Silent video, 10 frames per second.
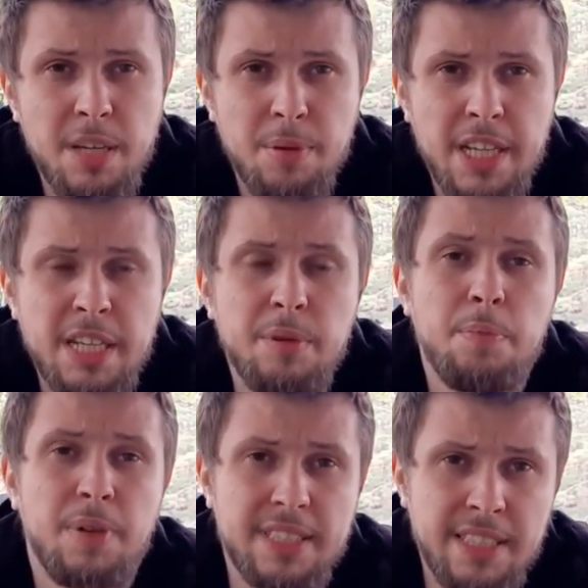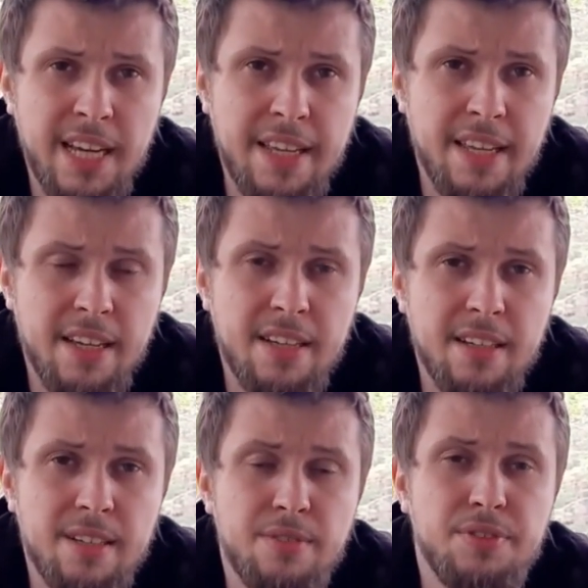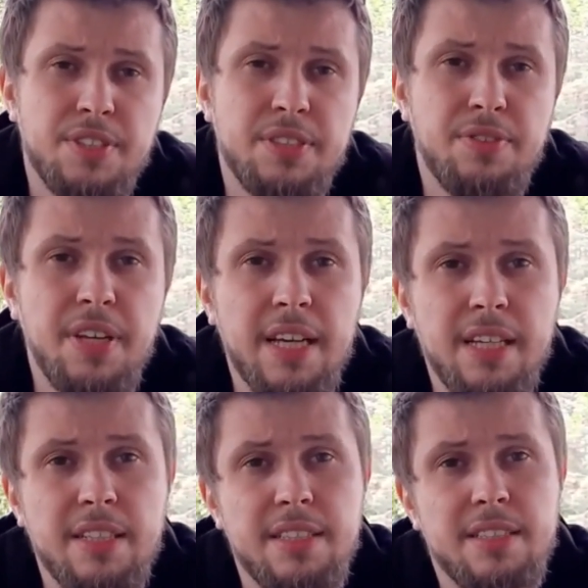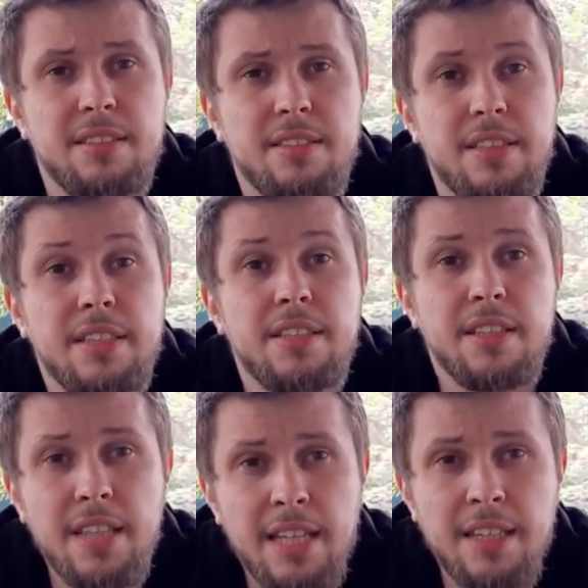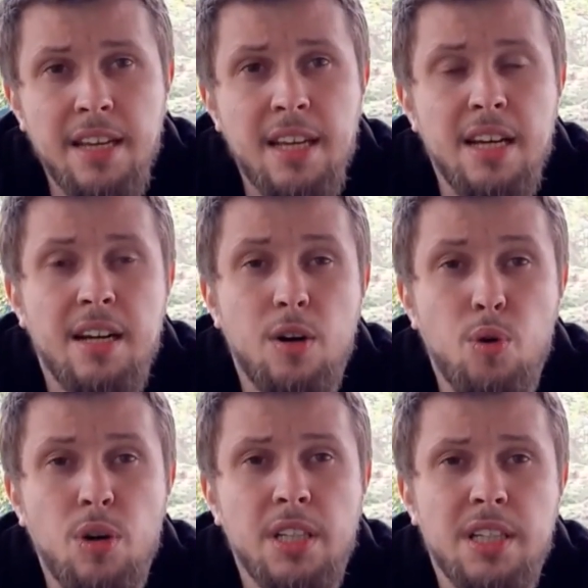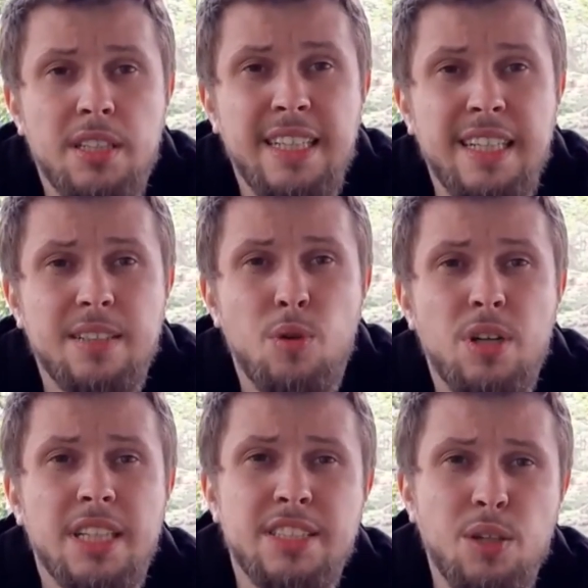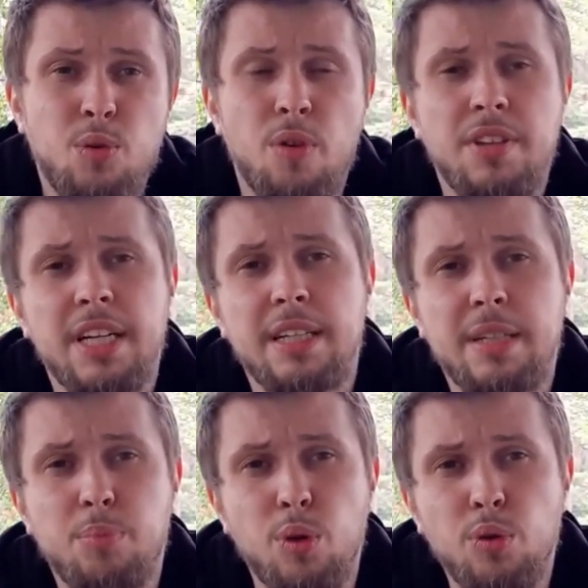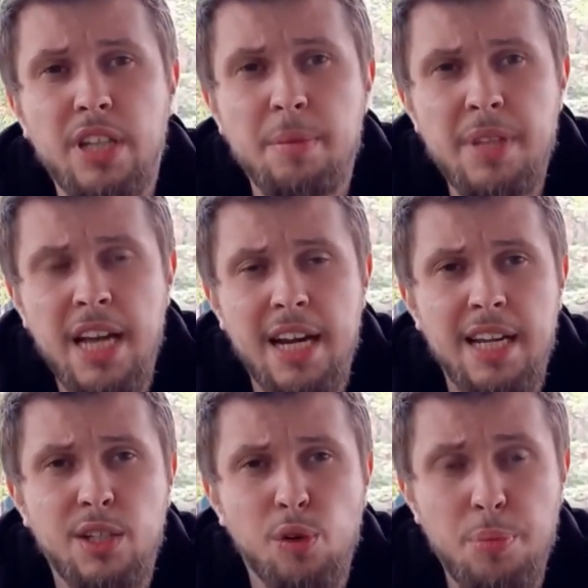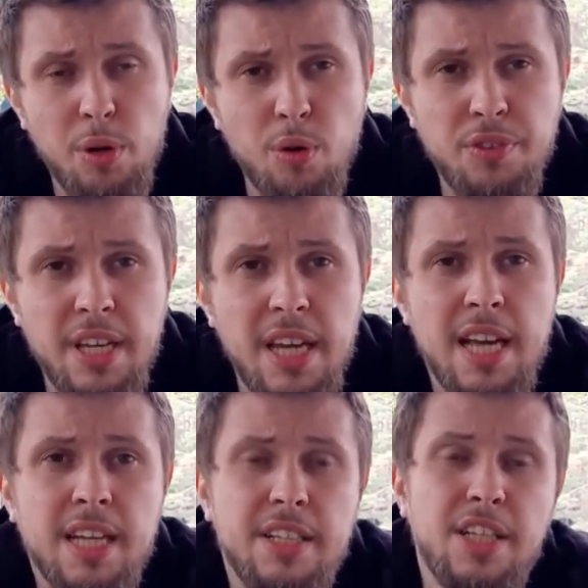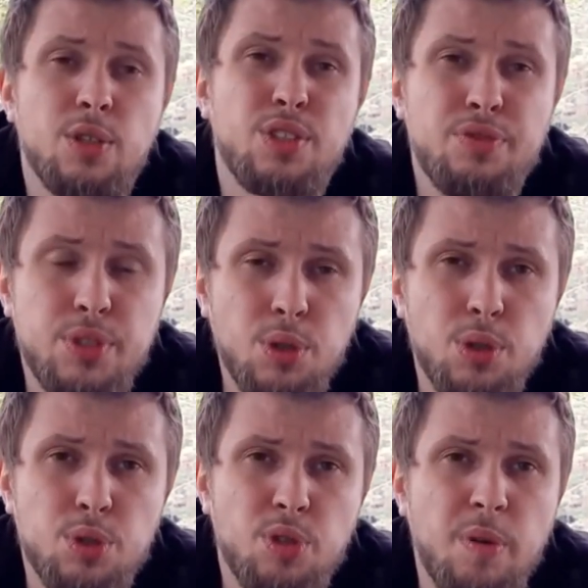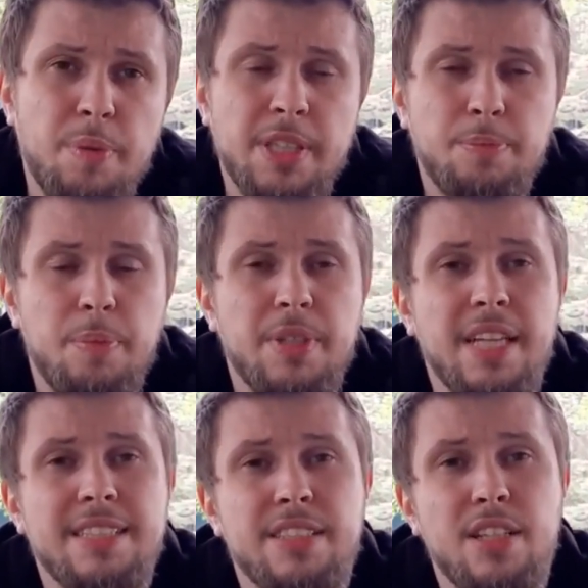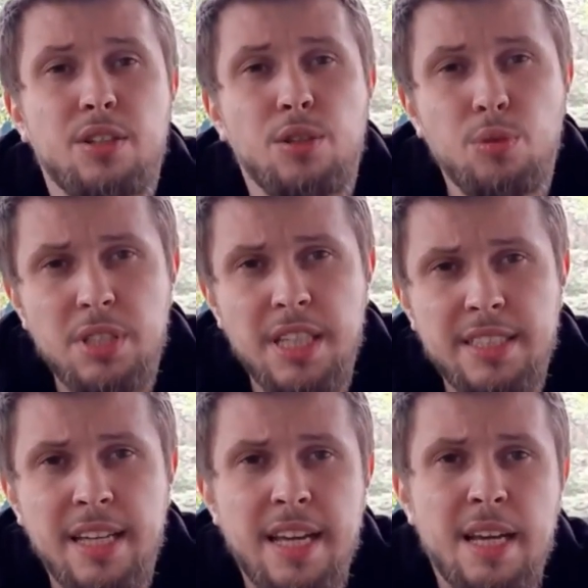необходимые познания в сфере э, интернета около, около церковной полукриминальной группировки делают все, чтобы пытаться заткнуть нас